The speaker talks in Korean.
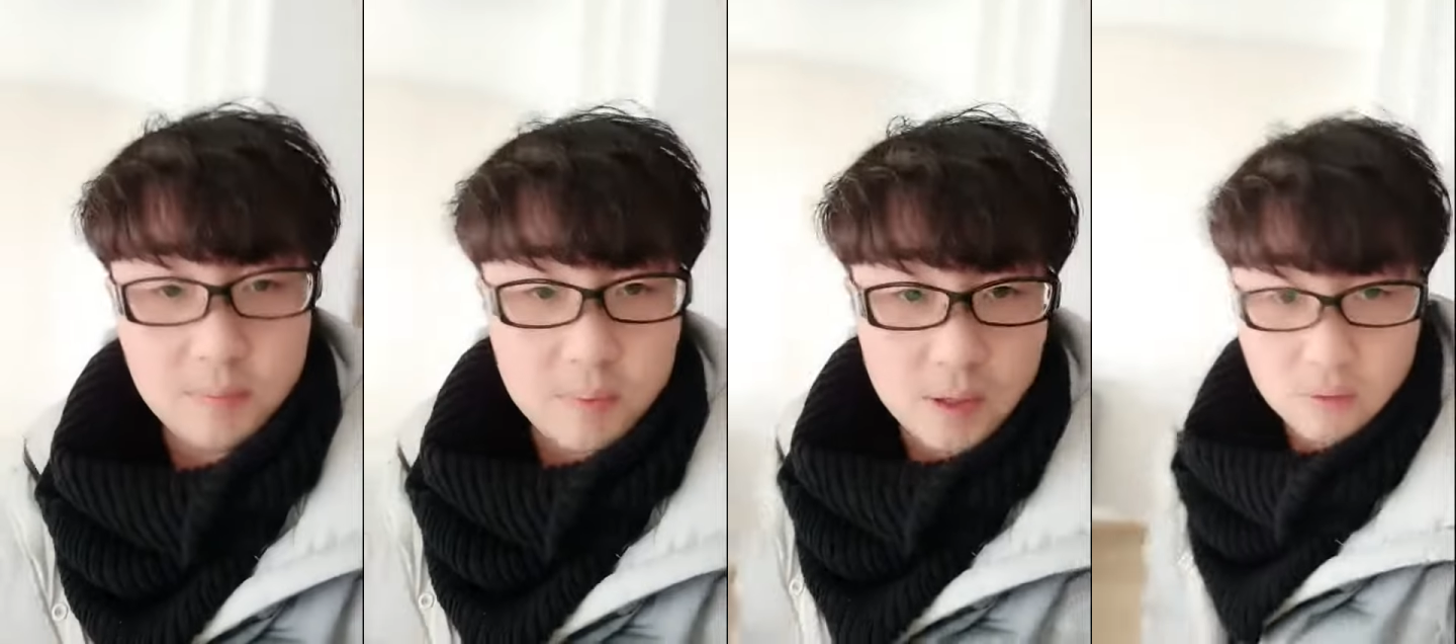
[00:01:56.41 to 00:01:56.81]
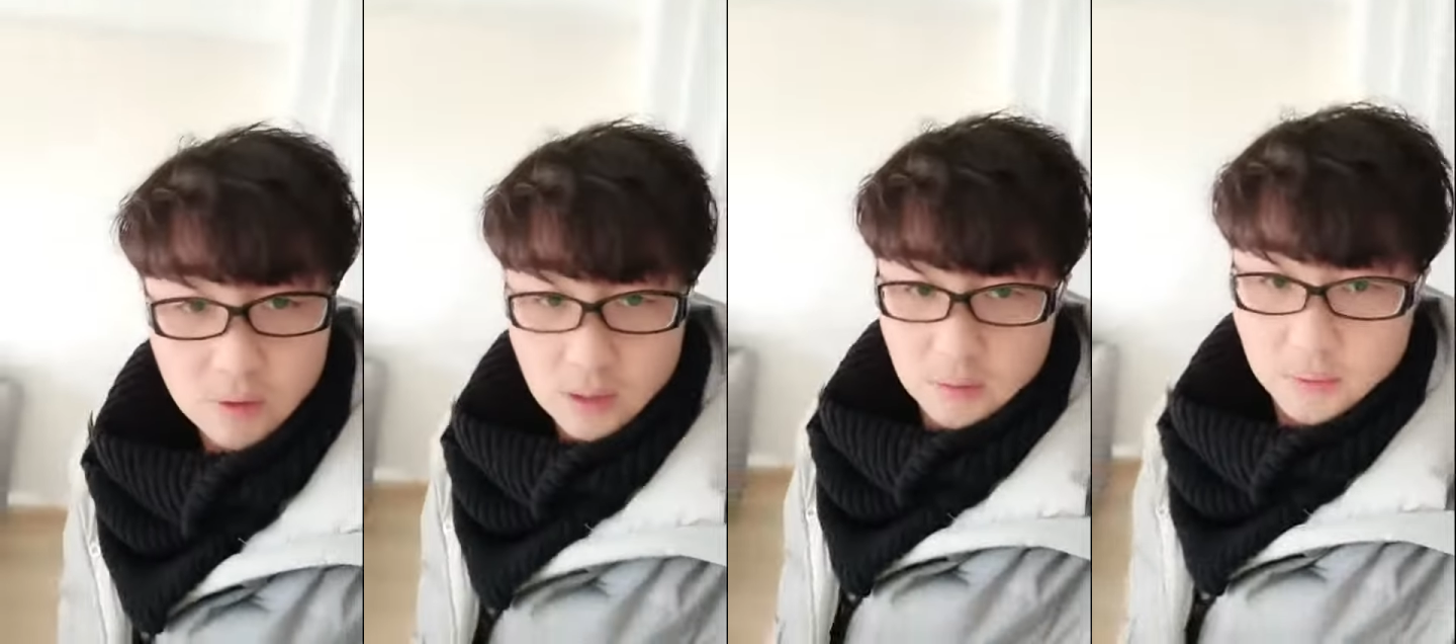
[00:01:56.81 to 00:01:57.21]

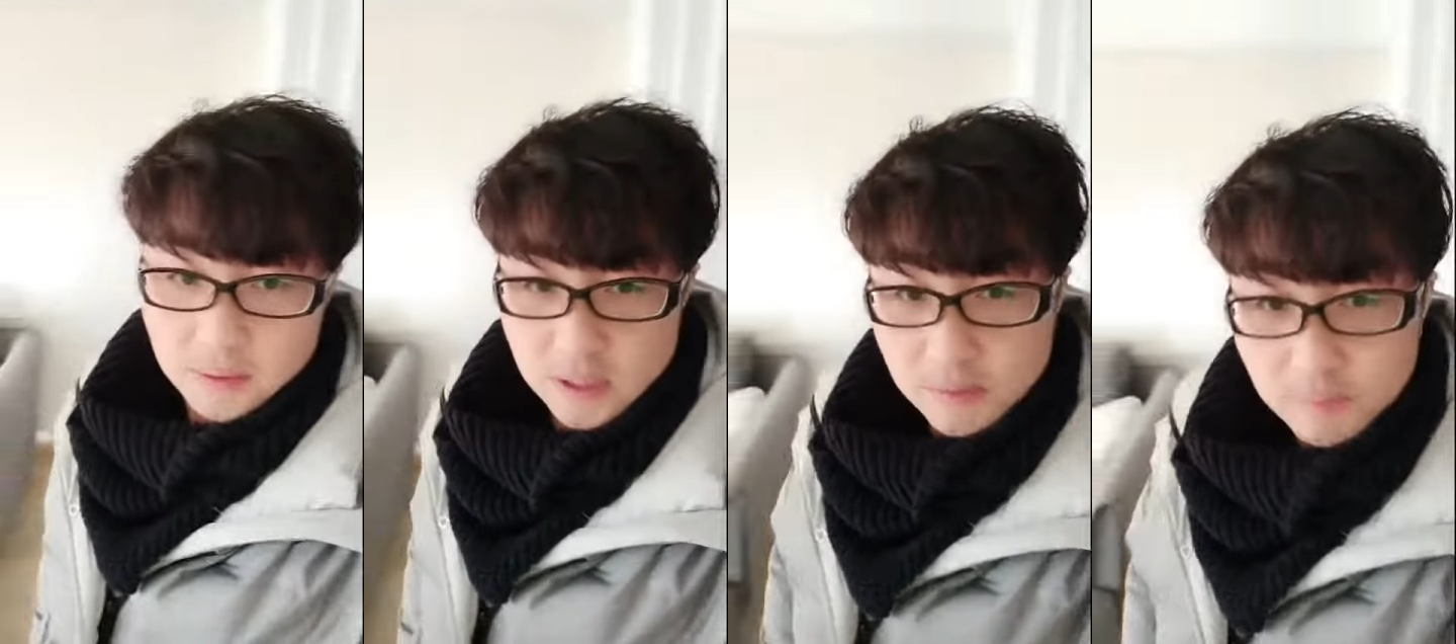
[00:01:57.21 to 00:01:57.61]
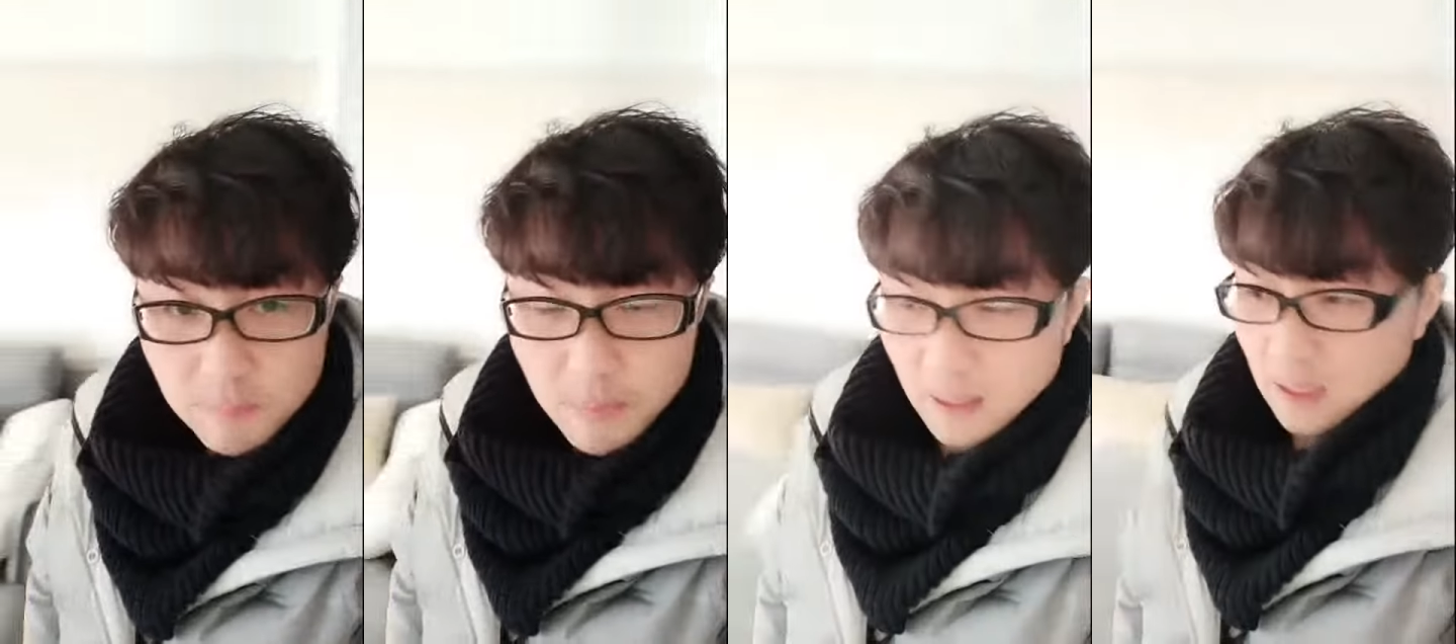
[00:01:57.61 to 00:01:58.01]
샘플하고 깔끔한 집,
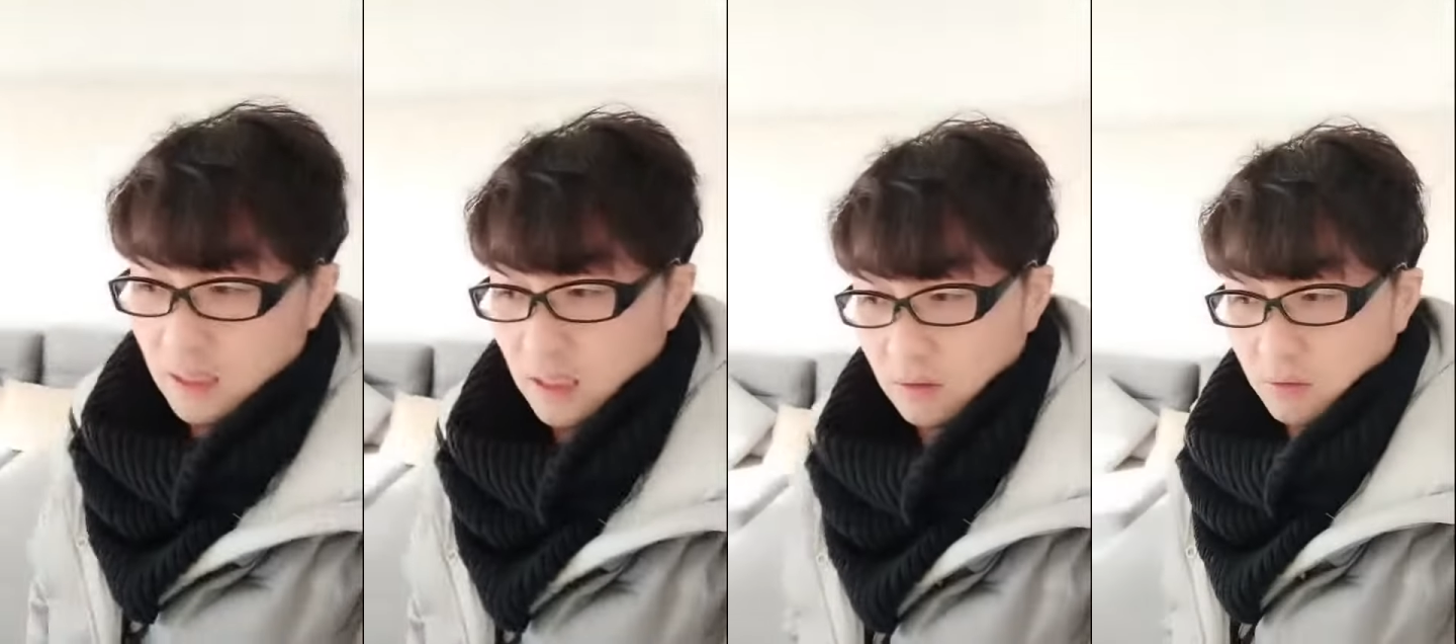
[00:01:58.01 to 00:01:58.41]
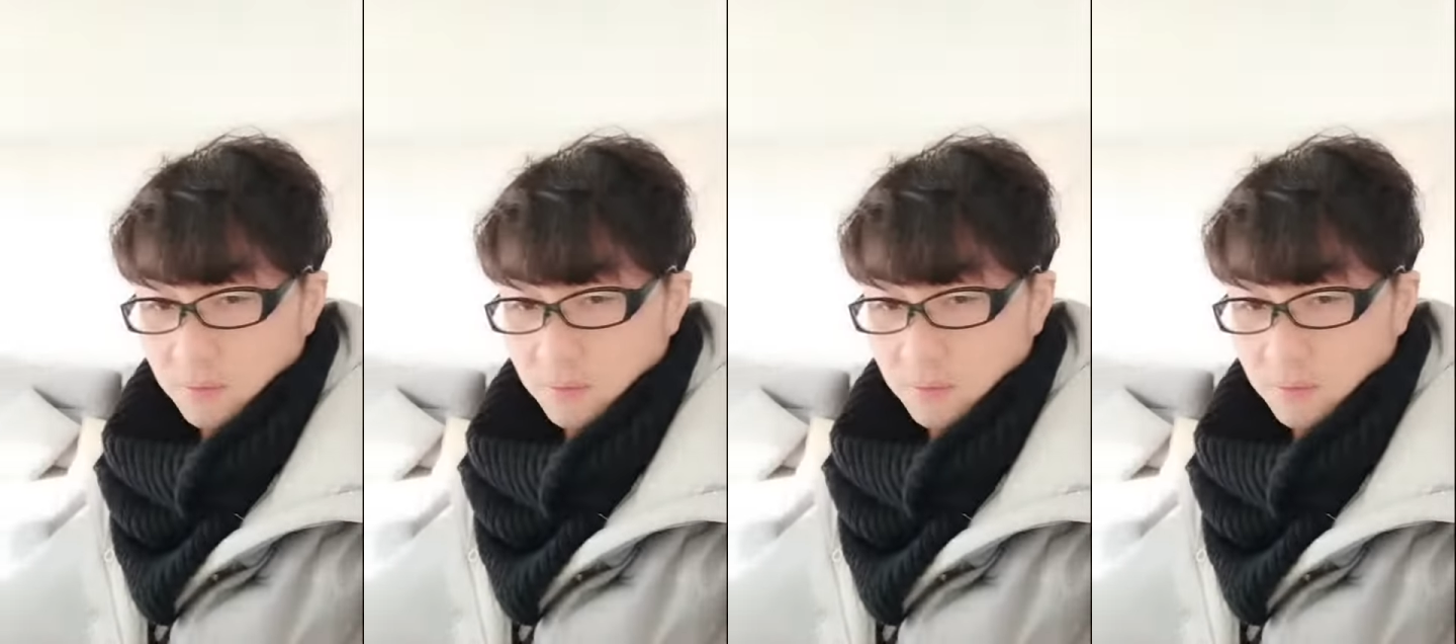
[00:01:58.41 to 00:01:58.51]
가구